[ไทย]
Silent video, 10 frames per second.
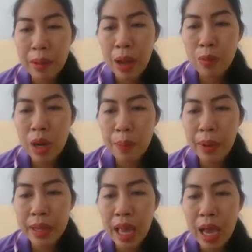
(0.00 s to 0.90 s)
คำว่าพ
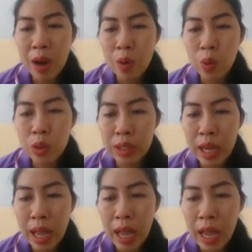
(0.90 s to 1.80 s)
ยาคุด
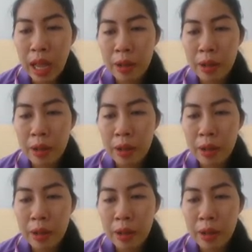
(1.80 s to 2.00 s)
ค่ะ